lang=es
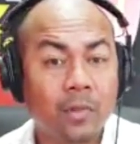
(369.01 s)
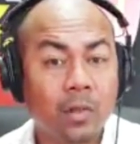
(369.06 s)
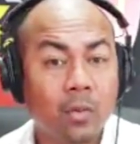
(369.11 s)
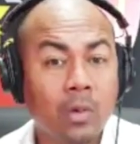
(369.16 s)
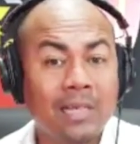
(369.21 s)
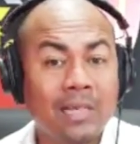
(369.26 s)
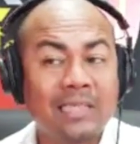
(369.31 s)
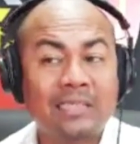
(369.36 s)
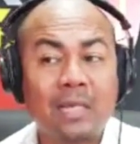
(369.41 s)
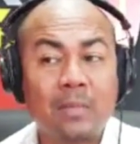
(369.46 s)

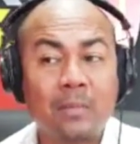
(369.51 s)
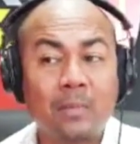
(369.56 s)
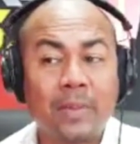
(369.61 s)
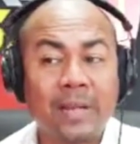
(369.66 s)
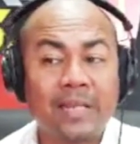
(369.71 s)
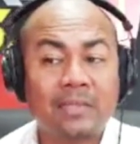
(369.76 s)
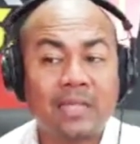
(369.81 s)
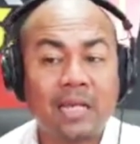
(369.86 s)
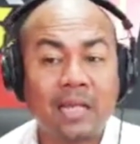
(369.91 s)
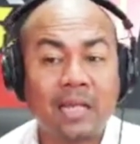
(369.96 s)
esta
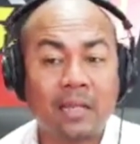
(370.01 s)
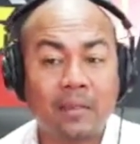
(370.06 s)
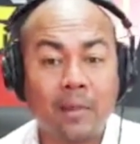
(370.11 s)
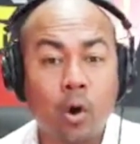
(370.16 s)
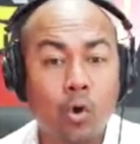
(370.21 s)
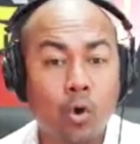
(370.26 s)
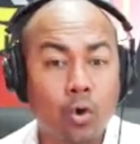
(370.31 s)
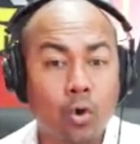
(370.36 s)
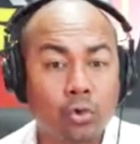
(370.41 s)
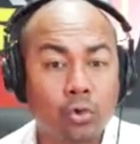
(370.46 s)
empresa de bajo
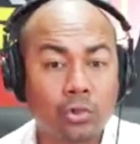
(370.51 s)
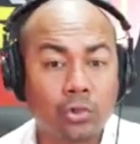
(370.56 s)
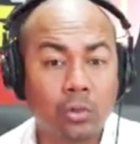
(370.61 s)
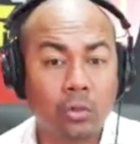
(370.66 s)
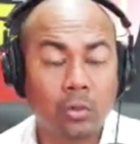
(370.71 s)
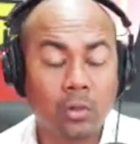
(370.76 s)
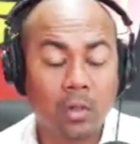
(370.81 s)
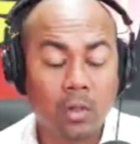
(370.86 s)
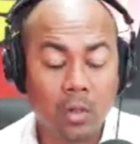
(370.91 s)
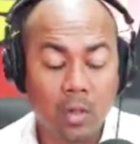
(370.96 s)
costo
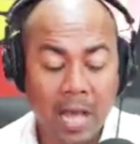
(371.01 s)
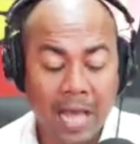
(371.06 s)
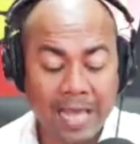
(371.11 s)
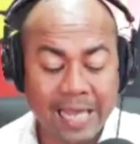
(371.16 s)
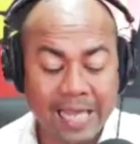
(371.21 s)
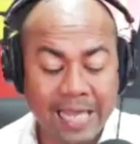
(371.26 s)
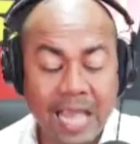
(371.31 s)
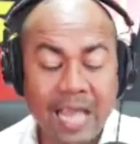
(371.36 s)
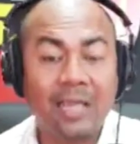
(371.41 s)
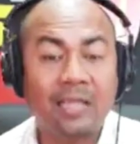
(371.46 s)

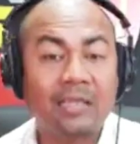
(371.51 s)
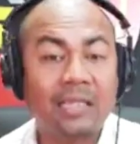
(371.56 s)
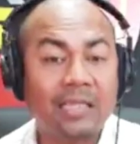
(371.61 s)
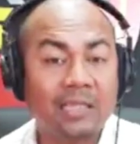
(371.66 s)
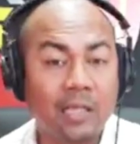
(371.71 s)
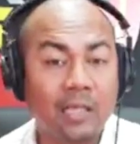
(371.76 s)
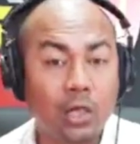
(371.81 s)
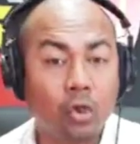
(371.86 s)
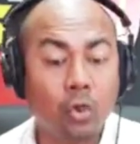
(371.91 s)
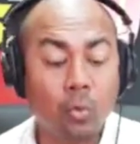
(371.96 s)
aérea que está
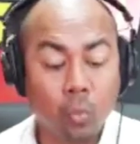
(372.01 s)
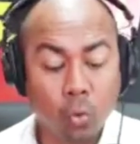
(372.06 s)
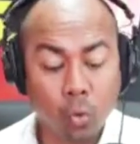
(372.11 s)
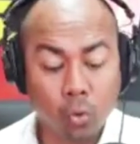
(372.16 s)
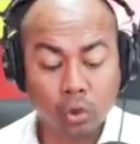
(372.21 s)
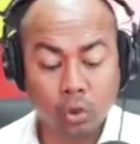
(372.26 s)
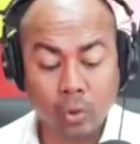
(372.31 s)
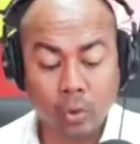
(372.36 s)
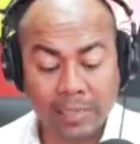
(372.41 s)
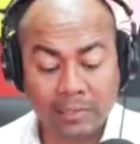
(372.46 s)
teniendo
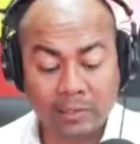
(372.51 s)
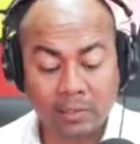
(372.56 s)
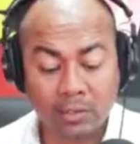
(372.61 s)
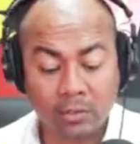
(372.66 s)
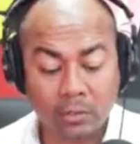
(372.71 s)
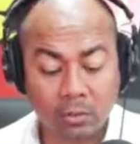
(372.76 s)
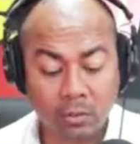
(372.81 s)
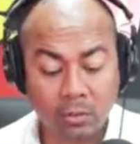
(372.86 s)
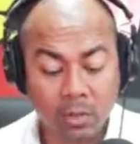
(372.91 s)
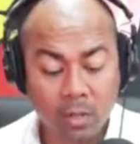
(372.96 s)
mucho
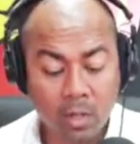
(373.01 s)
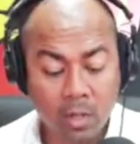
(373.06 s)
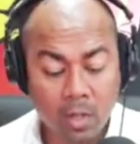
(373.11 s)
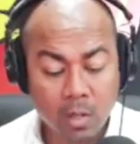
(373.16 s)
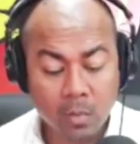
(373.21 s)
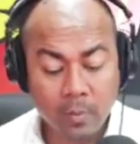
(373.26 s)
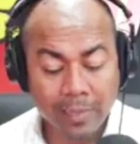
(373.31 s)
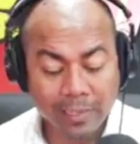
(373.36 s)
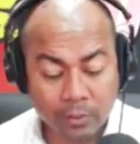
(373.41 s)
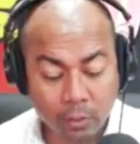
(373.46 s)
éxito,
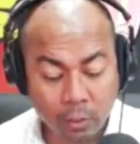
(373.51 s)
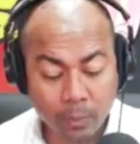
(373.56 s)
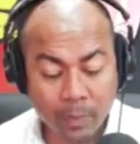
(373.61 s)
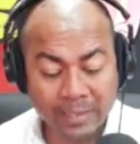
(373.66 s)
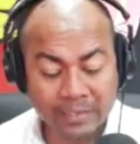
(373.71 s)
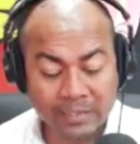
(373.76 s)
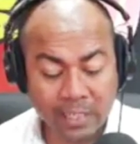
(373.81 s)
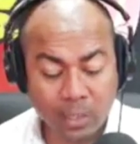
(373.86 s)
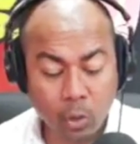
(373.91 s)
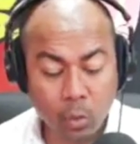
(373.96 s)
Víctor
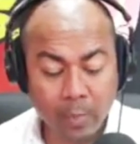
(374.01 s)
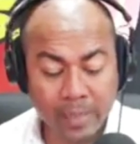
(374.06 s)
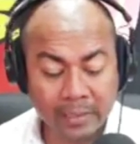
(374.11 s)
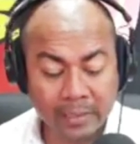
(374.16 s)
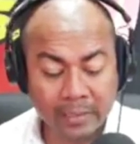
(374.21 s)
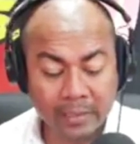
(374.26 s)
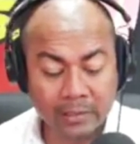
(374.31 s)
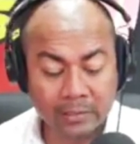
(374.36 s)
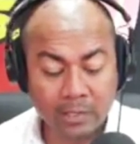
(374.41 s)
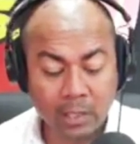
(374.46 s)
Pacheco
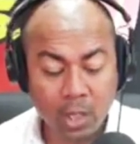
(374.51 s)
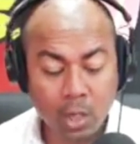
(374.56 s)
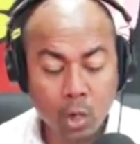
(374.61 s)
Méndez,